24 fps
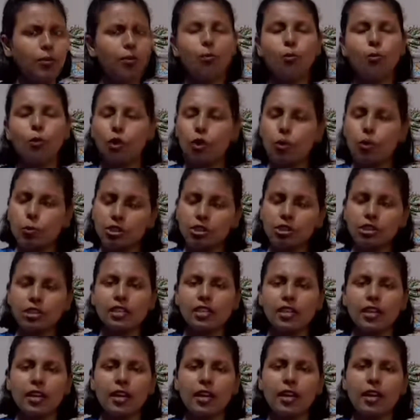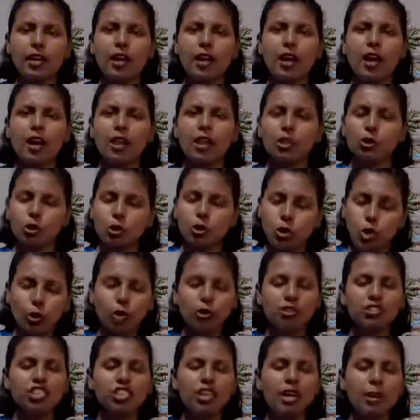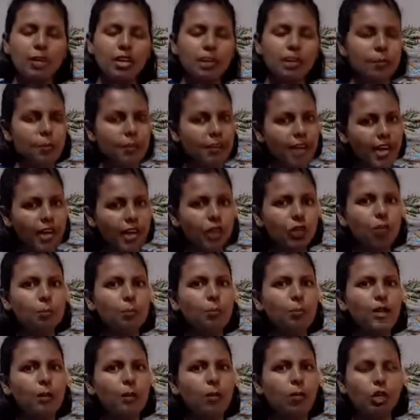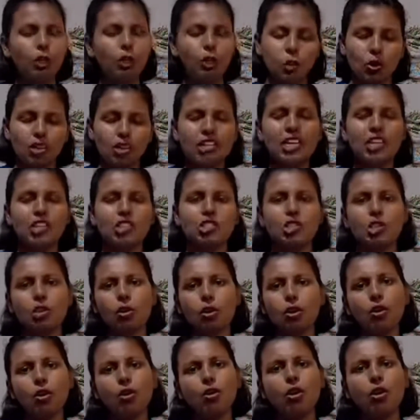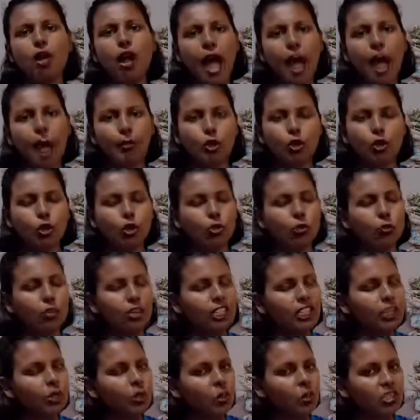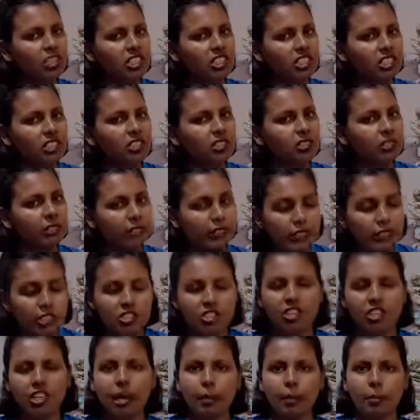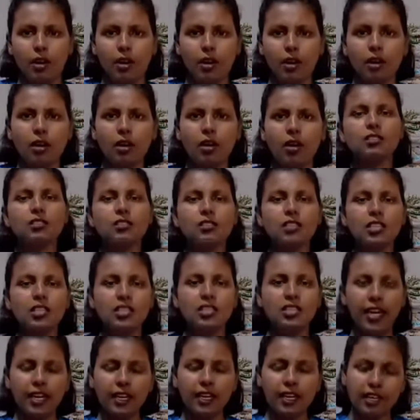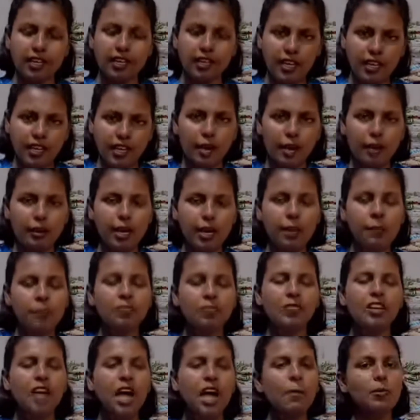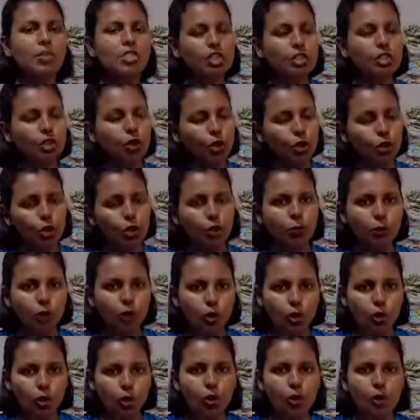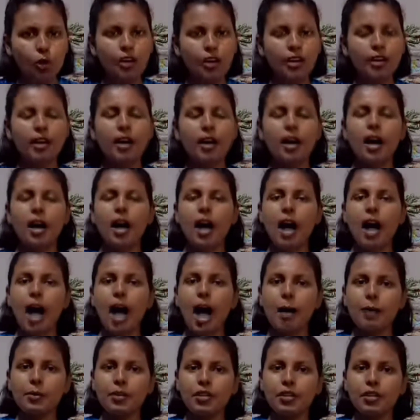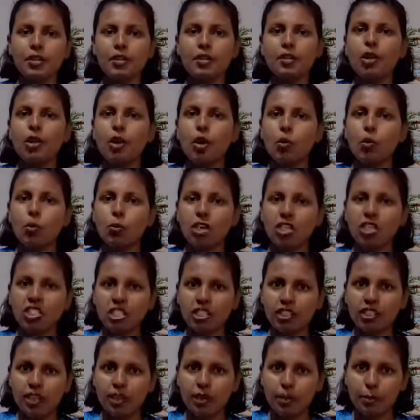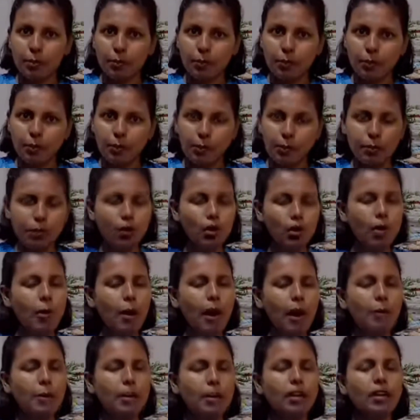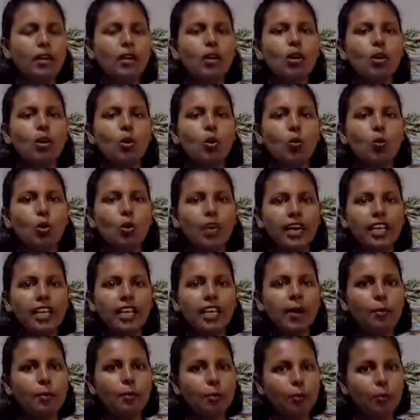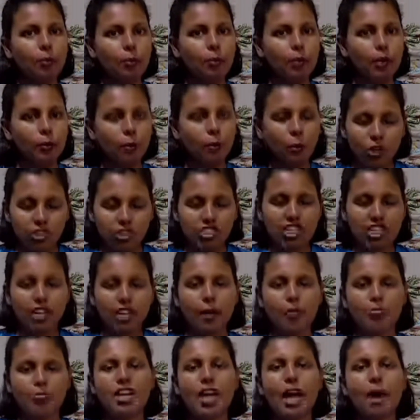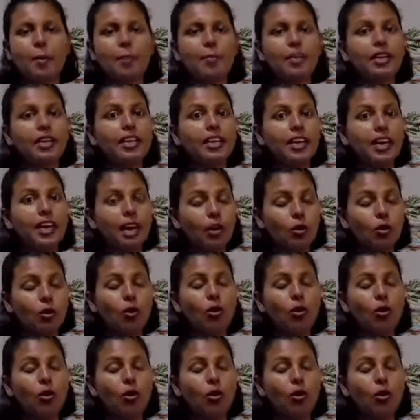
পরবর্তীতে যখন তিনি আমাকে বেয়াদব মেয়ে বলে চলে যাচ্ছিল আমি তখন ওনাকে চলে যেতে দিচ্ছিলাম না তিনি সাইকেল থেকে নেমে আমার সাথে তর্ক বিতর্ক করে আমি ওনার সাথে মানে বিভিন্নভাবে ওনাকে মানে বলছিলাম যে আপনি কেন